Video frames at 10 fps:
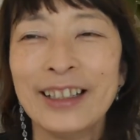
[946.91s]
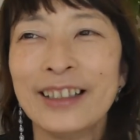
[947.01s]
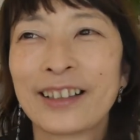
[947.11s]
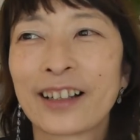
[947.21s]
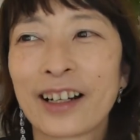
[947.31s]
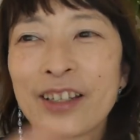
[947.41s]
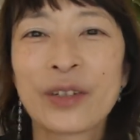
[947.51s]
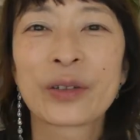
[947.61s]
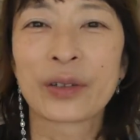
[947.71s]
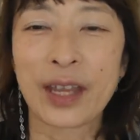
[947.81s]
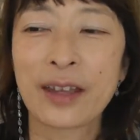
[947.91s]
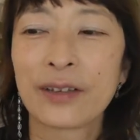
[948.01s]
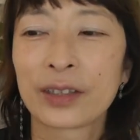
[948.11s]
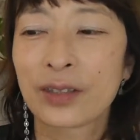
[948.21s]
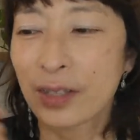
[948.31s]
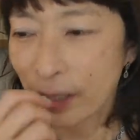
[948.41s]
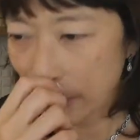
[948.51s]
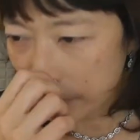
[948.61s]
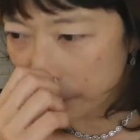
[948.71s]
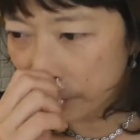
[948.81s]
だからよくね
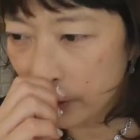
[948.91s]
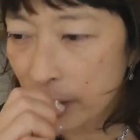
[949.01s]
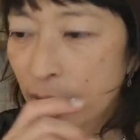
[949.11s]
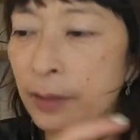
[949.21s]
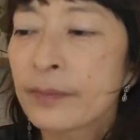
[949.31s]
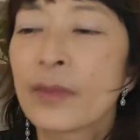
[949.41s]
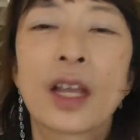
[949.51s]
私そんなに